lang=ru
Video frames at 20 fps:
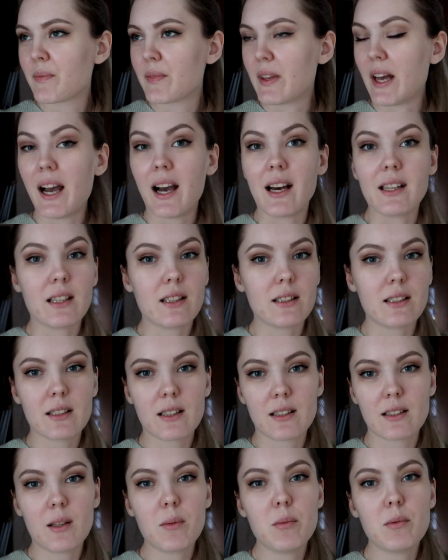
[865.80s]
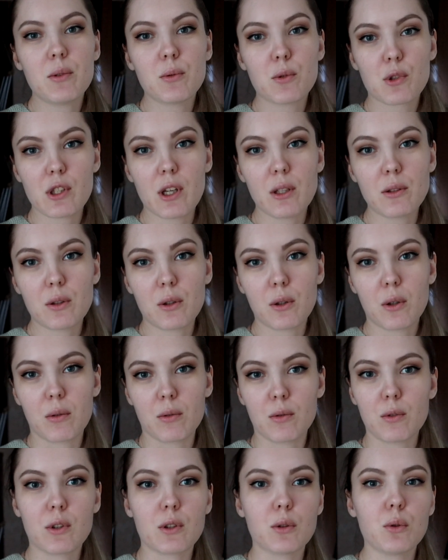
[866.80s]
А, да, так там мне нужна
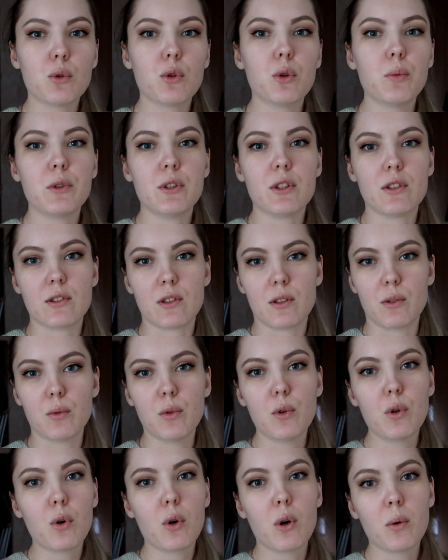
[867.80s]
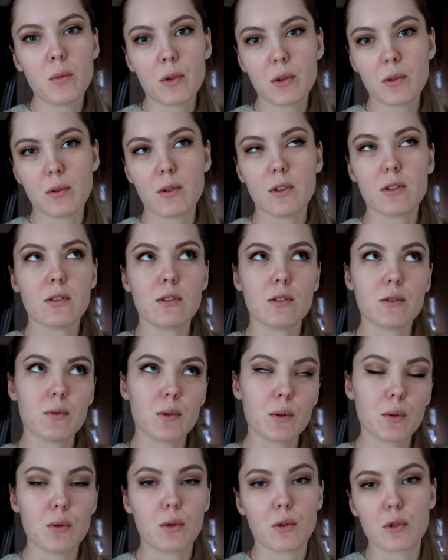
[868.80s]
трехкомнатная. он ну, говорит, ну купите себе двухкомнатную, если
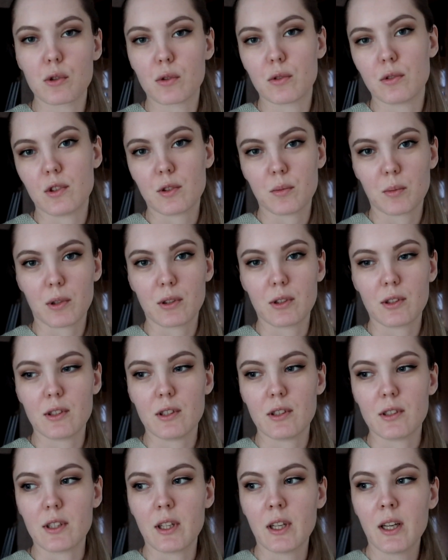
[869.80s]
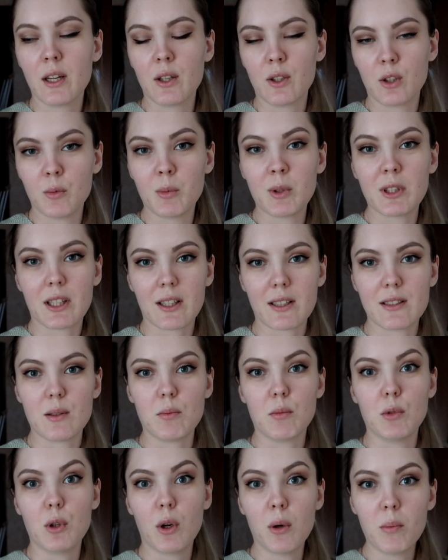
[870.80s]
свою трешку здесь продадите. Но мы-то
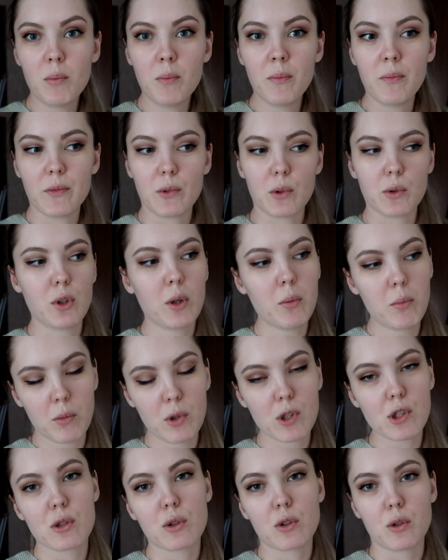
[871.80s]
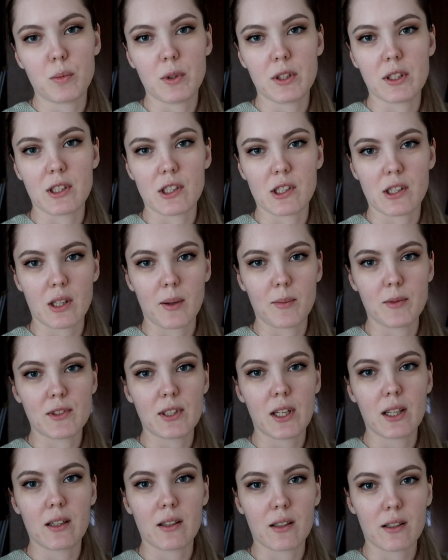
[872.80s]
хотим дом. Но дом можно купить, конечно, там
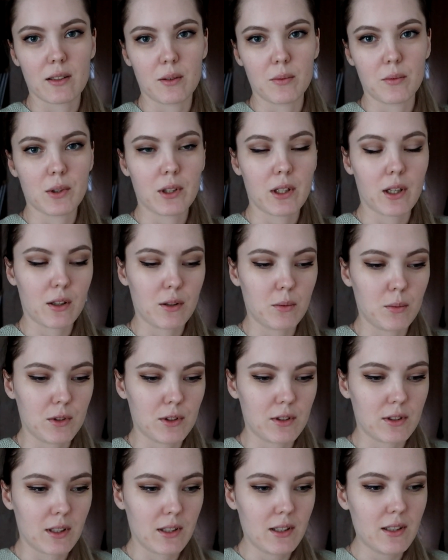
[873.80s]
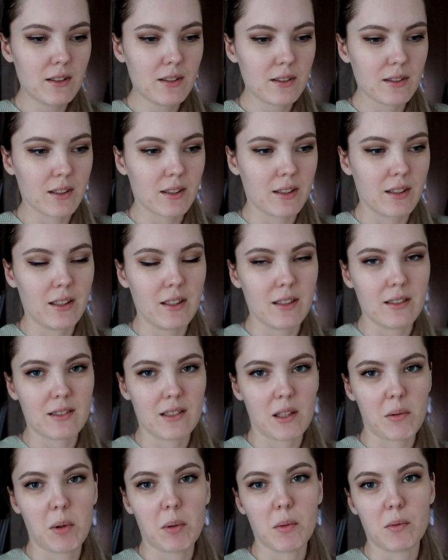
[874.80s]
за городом, в каких-нибудь станицах. И
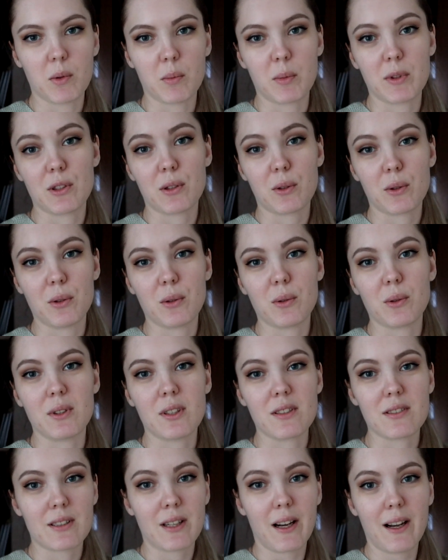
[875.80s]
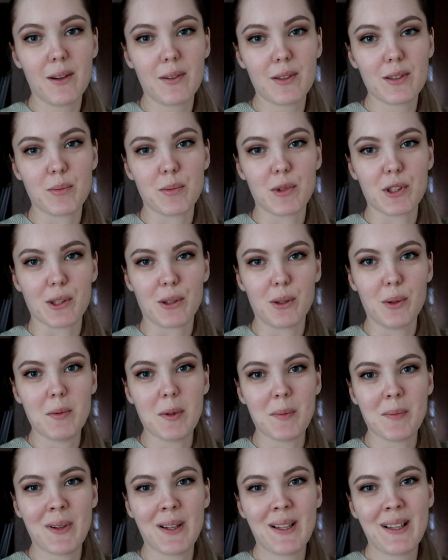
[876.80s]
самим его потихоньку достраивать. Мы же
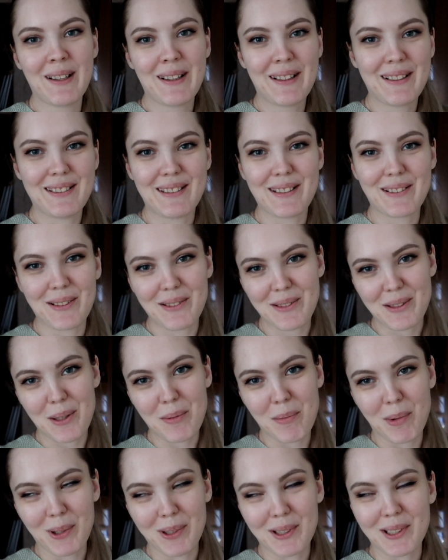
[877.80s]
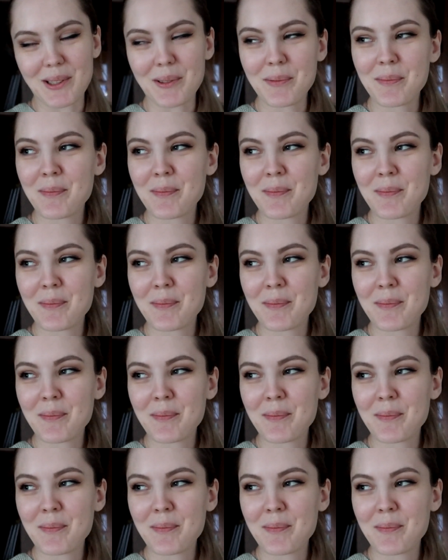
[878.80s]
любим делать ремонты.